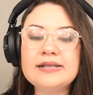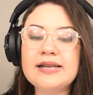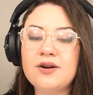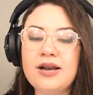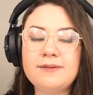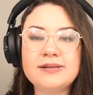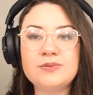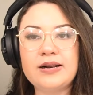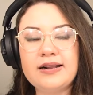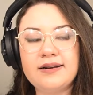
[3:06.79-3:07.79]
Sacó la
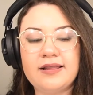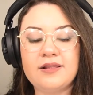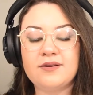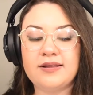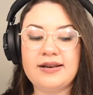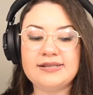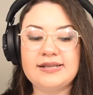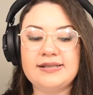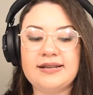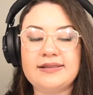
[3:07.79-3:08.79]
basura alrededor de las
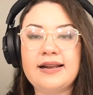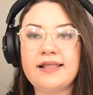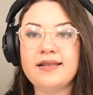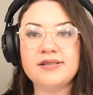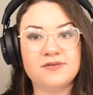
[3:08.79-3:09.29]
6 de la tarde